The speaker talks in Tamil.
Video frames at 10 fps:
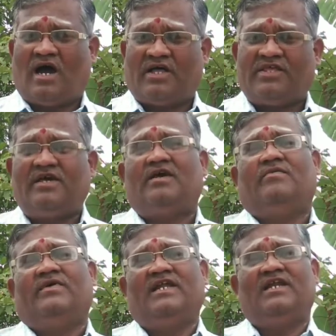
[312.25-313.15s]
அதை
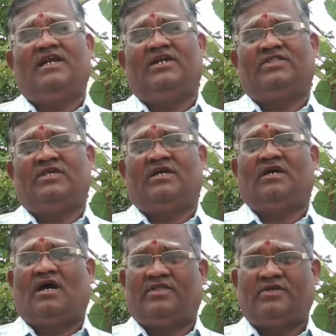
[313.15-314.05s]
வெளியில் எடுத்து
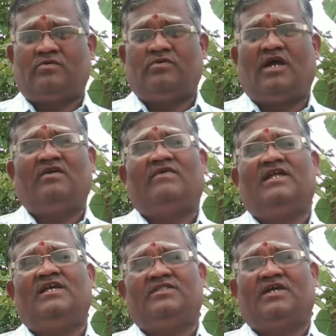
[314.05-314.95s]
அதற்குண்டான
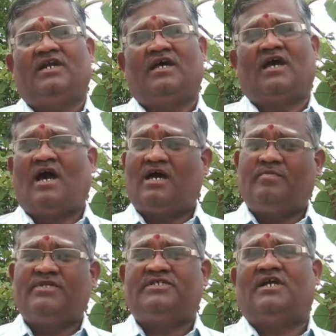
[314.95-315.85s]
வழியை தேட
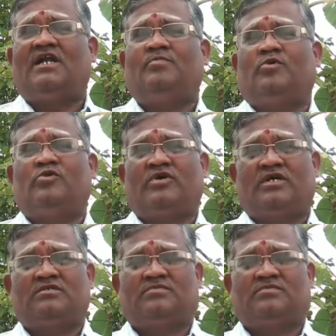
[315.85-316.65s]
ஆரம்பிச்சிட்டாலே போதுங்க